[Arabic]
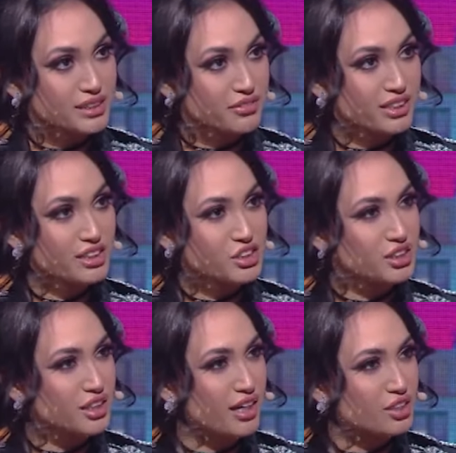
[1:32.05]
مصيفط لي
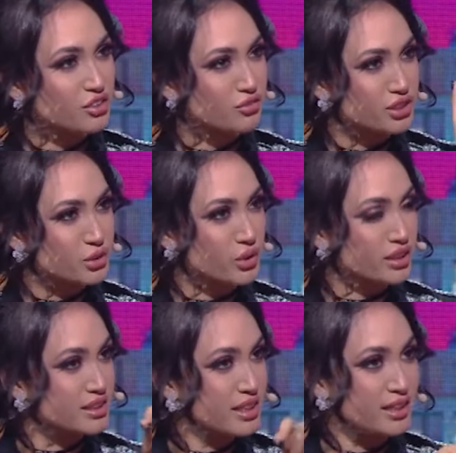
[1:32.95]
شي حاجه في
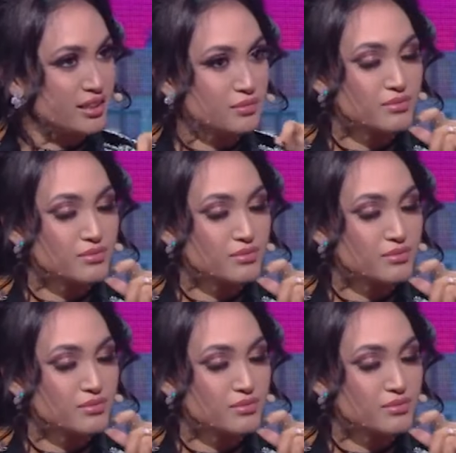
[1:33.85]
ستوري ديالي